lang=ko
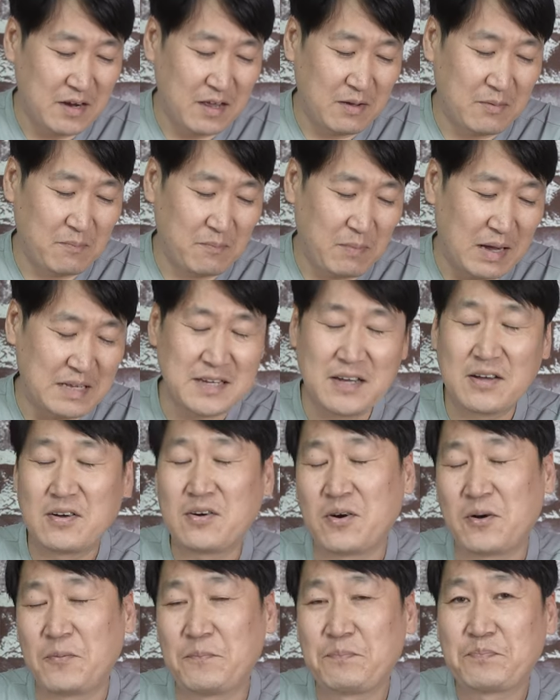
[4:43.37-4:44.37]
그래
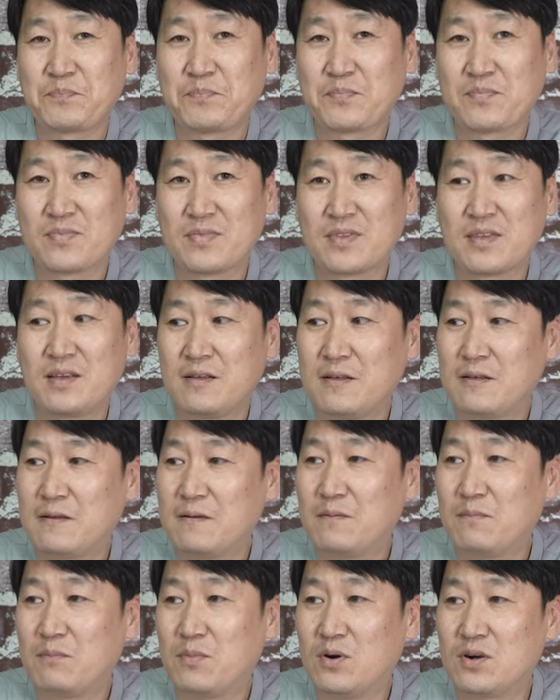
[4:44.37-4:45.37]
맞아요.
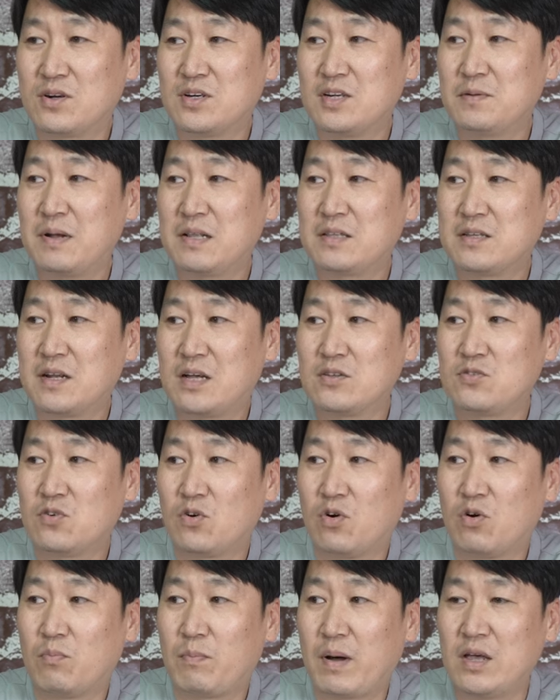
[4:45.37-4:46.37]
뭐 그런 말들 하죠.